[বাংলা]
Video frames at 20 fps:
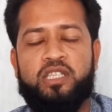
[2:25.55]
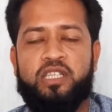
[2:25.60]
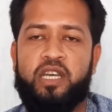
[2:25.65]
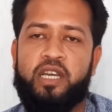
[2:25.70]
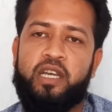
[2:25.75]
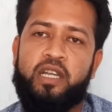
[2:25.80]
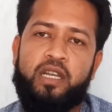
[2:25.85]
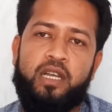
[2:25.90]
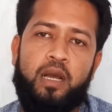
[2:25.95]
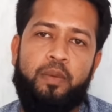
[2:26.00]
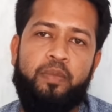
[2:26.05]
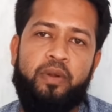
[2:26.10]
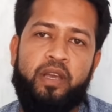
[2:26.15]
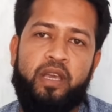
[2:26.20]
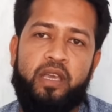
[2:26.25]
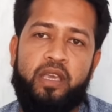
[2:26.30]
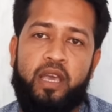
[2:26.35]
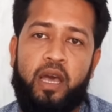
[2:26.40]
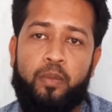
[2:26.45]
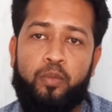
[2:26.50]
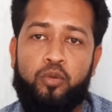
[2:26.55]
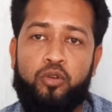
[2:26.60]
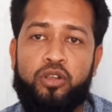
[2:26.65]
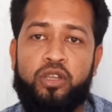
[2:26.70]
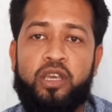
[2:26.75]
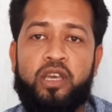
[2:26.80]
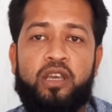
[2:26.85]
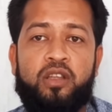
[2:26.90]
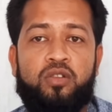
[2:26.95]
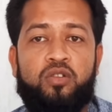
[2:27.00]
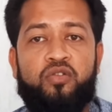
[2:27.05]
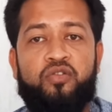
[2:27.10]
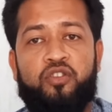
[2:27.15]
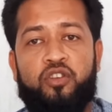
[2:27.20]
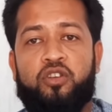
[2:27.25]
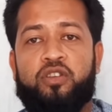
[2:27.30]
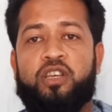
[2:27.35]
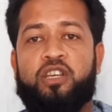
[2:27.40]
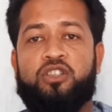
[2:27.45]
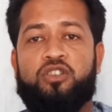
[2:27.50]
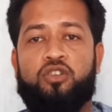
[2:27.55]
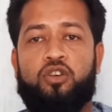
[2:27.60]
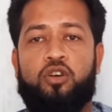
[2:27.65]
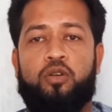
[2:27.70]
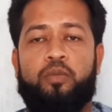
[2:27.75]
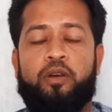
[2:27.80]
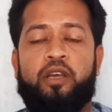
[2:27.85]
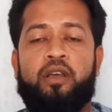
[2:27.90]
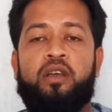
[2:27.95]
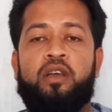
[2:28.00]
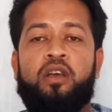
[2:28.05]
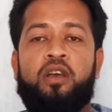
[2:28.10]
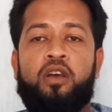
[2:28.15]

সেক্ষেত্রে আপনাকে এয়ারপোর্ট থেকে কিন্তু ফেরত আসতে হবে